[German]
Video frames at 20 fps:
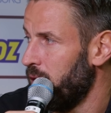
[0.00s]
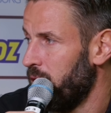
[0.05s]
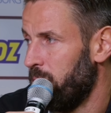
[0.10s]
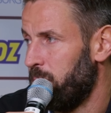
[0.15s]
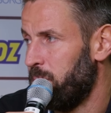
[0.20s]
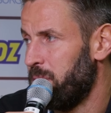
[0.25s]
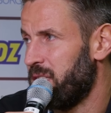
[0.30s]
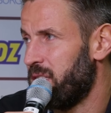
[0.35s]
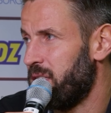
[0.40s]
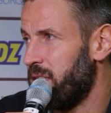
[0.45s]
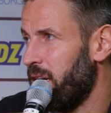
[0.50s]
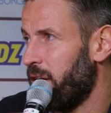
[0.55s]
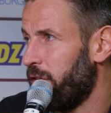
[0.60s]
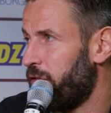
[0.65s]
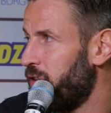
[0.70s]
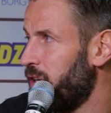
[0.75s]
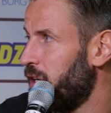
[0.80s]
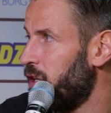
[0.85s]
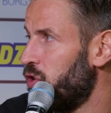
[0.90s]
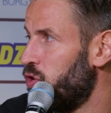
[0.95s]
mit sehr
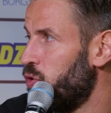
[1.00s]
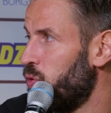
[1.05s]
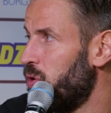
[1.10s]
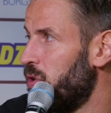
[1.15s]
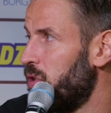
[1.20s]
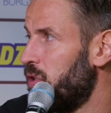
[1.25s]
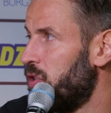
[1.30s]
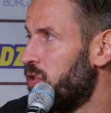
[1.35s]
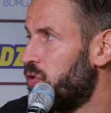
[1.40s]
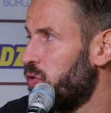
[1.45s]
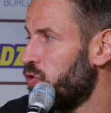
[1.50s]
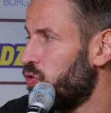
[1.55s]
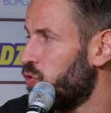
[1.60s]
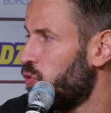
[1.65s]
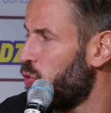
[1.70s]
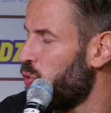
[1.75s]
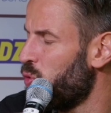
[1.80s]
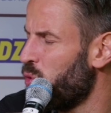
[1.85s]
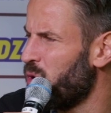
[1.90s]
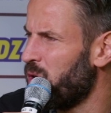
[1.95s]
viel Geduld und
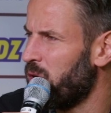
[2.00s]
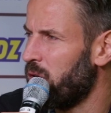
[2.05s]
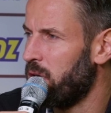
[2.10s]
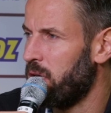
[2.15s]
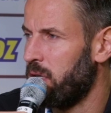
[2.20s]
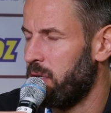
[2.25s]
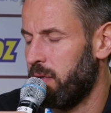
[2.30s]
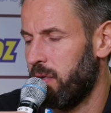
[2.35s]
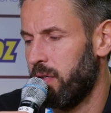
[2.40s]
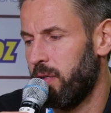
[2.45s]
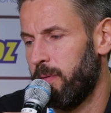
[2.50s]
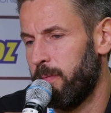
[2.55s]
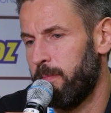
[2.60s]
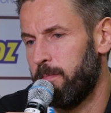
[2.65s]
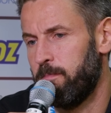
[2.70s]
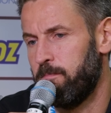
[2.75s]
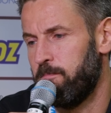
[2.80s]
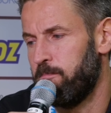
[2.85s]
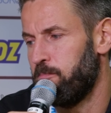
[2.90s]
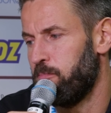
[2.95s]
Ruhe
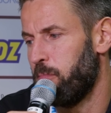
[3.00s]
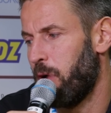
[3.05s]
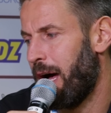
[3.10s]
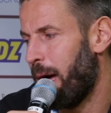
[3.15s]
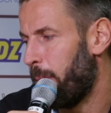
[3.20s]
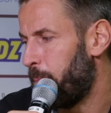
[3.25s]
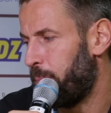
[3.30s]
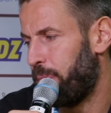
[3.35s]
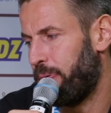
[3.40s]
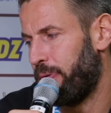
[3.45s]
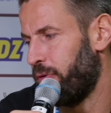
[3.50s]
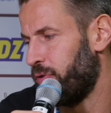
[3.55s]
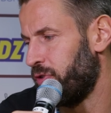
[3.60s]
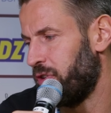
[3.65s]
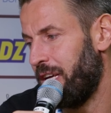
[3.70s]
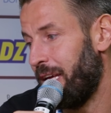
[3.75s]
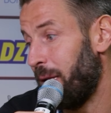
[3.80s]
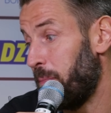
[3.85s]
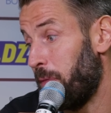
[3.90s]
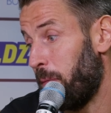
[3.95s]
ähm, ab und
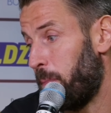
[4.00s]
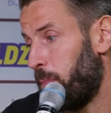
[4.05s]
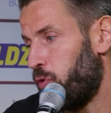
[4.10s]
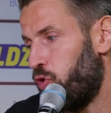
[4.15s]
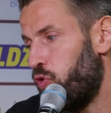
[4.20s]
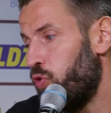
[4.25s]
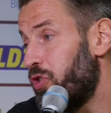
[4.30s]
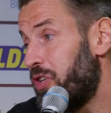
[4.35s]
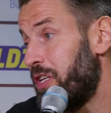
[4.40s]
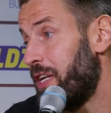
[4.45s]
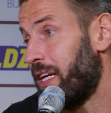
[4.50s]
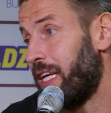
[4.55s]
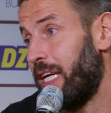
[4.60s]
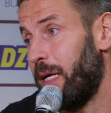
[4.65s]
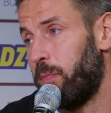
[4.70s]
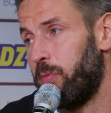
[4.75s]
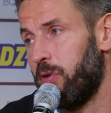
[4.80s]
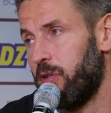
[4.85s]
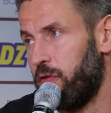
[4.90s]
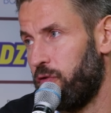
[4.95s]
gehen mit einem guten
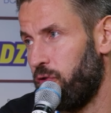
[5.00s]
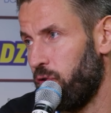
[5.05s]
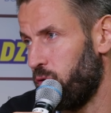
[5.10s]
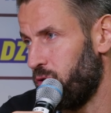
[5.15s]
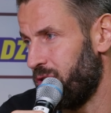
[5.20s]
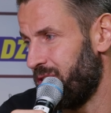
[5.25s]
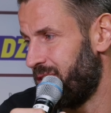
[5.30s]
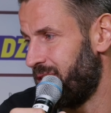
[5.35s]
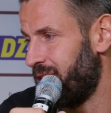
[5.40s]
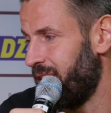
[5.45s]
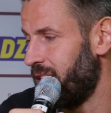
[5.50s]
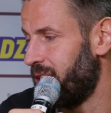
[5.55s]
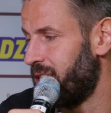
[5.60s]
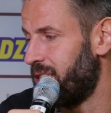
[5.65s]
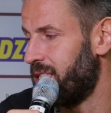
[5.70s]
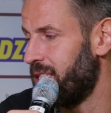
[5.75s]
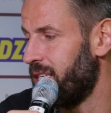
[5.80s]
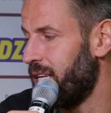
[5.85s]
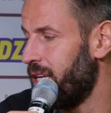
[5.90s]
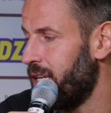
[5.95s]
Ergebnis für uns
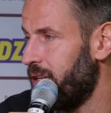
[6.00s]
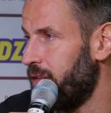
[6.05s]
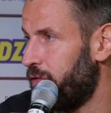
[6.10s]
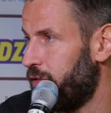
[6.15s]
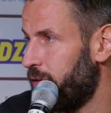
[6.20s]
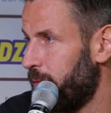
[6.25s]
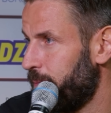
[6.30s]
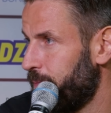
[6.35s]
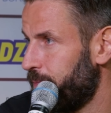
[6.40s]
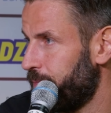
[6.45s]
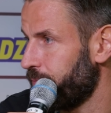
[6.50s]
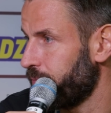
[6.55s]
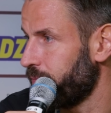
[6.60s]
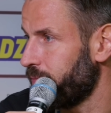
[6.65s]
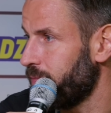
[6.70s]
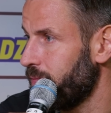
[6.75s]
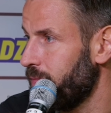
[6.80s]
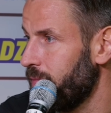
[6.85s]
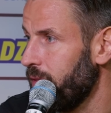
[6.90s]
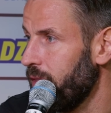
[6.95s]
16-11
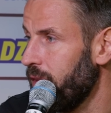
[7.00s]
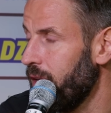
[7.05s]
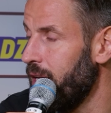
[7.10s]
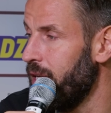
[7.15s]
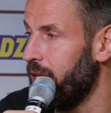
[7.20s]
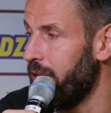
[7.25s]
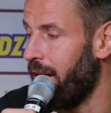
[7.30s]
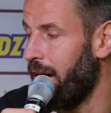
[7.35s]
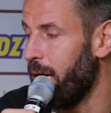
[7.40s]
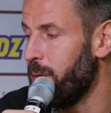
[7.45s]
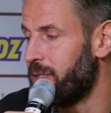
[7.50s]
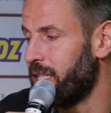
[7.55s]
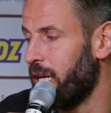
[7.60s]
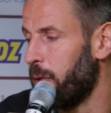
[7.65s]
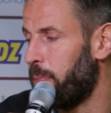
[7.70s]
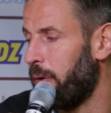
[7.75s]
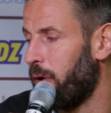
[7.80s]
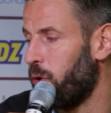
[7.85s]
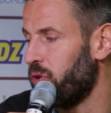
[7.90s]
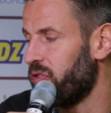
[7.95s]
in die
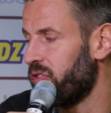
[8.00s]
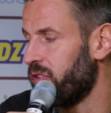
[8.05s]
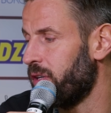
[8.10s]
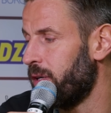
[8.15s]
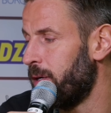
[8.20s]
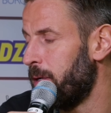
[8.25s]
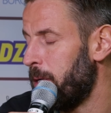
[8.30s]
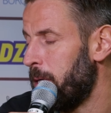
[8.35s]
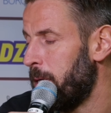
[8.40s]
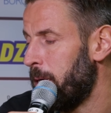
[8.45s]
Halbzeitpause.